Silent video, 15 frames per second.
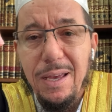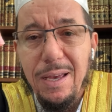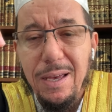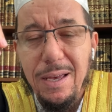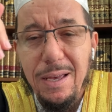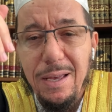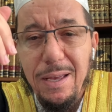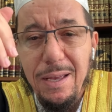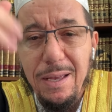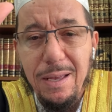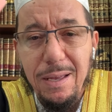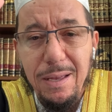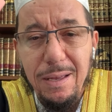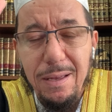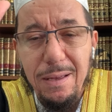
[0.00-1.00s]

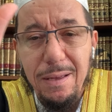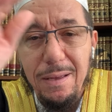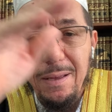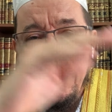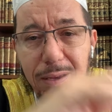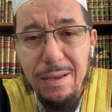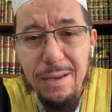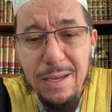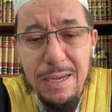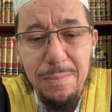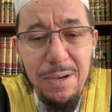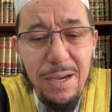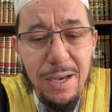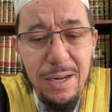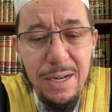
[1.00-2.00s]
آه،
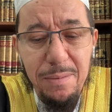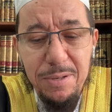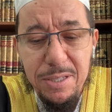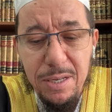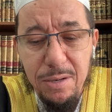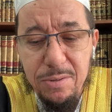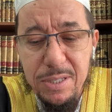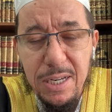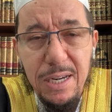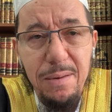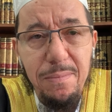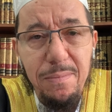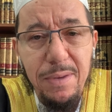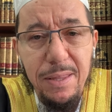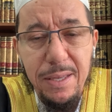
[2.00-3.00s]
كما قال النبي صلى الله عليه
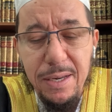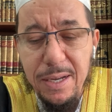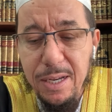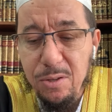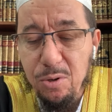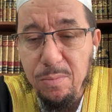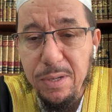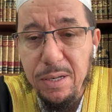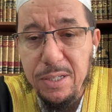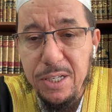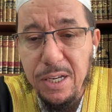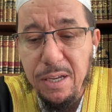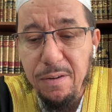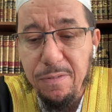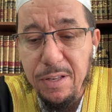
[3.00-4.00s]
وسلم إذا نهيتكم عن
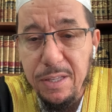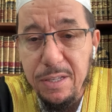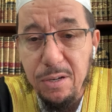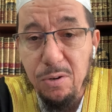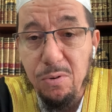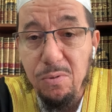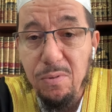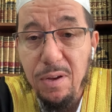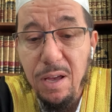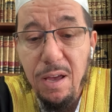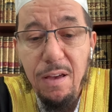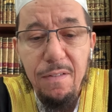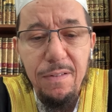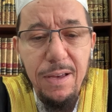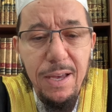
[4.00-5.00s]
شيء فانتهوا
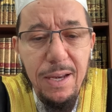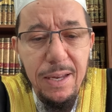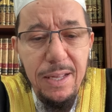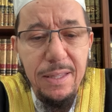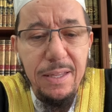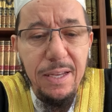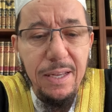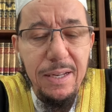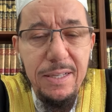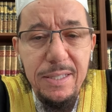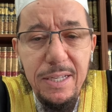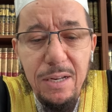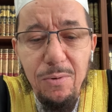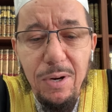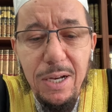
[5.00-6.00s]
لينتهي
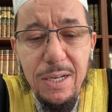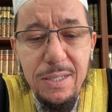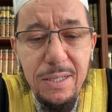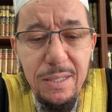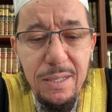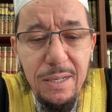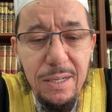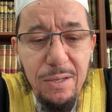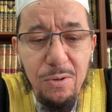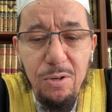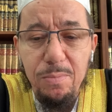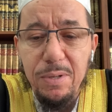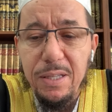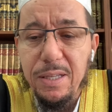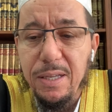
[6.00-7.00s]
الإنسان وخاصة
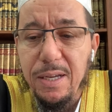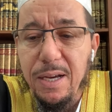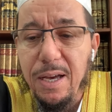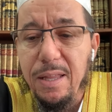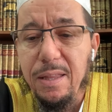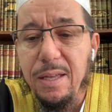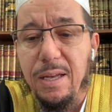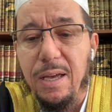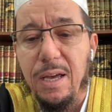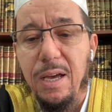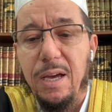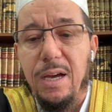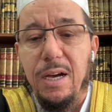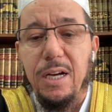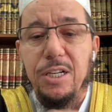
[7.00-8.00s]
لحرمة هذا
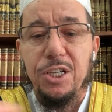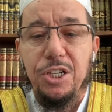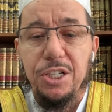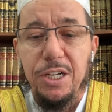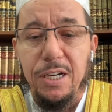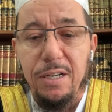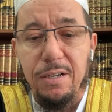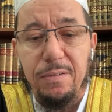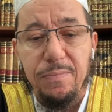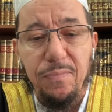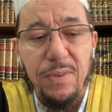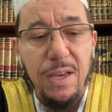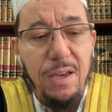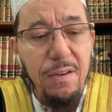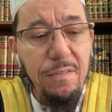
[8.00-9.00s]
الشهر
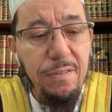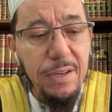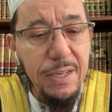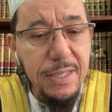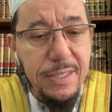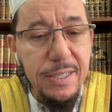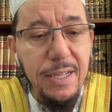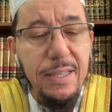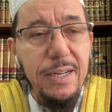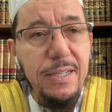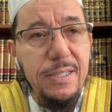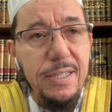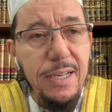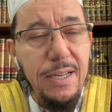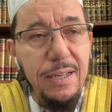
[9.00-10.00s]
فليزداد
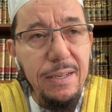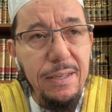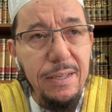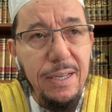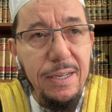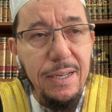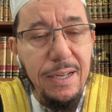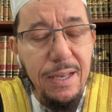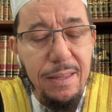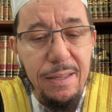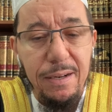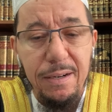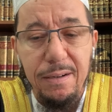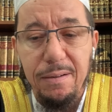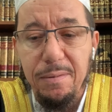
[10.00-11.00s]
الإنسان يعني
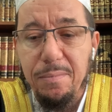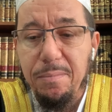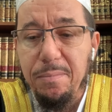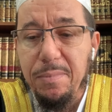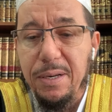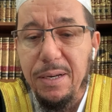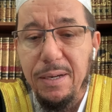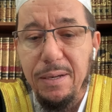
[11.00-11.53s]
حذر من